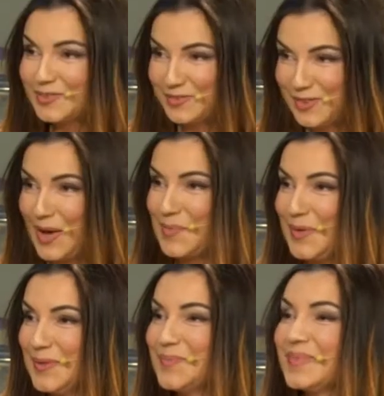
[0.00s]

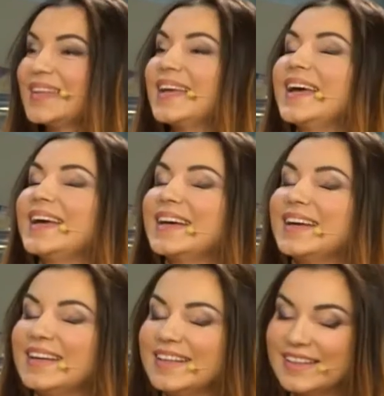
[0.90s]
wiemy. No w
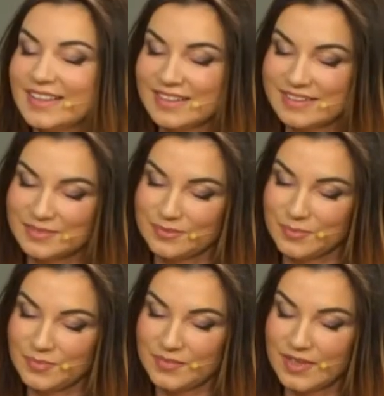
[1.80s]
zaniku niestety.
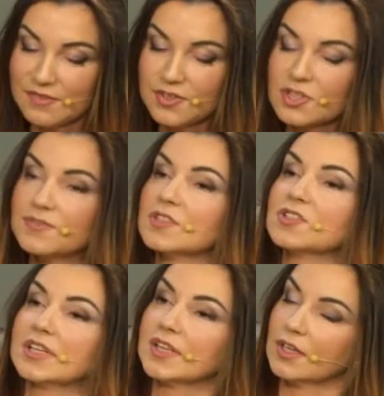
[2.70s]
Ja wierzę w
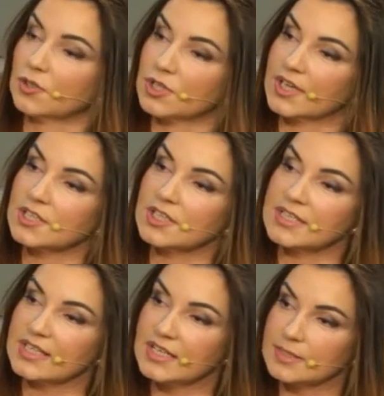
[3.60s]
coś takiego, że
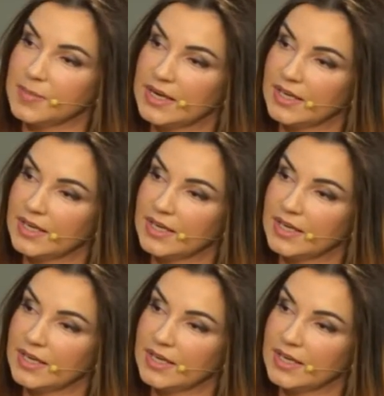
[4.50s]
każdy z nas ma